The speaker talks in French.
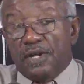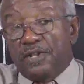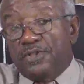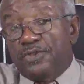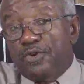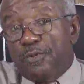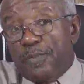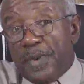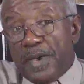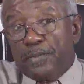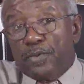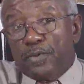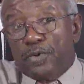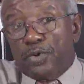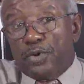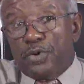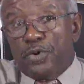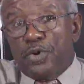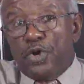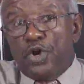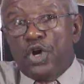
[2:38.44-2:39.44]
de même
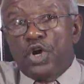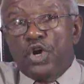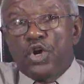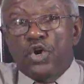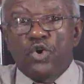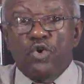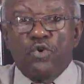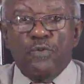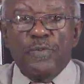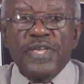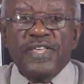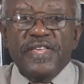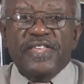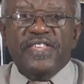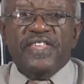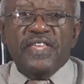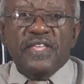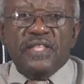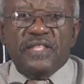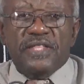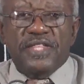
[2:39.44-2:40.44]
que
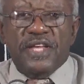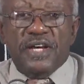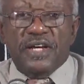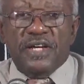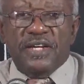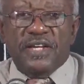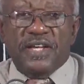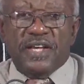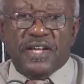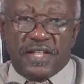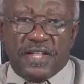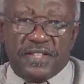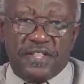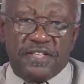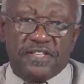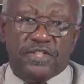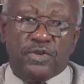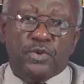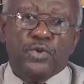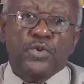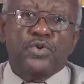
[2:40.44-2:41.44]
l'homicide est la
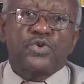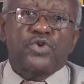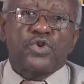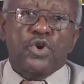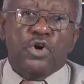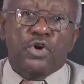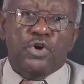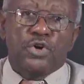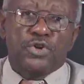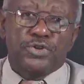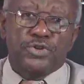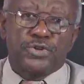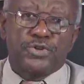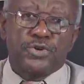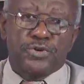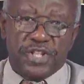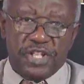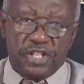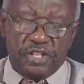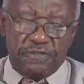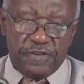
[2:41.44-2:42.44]
destruction d'un
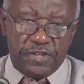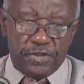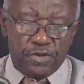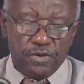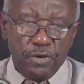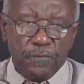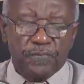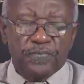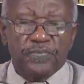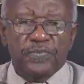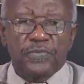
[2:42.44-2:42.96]
individu,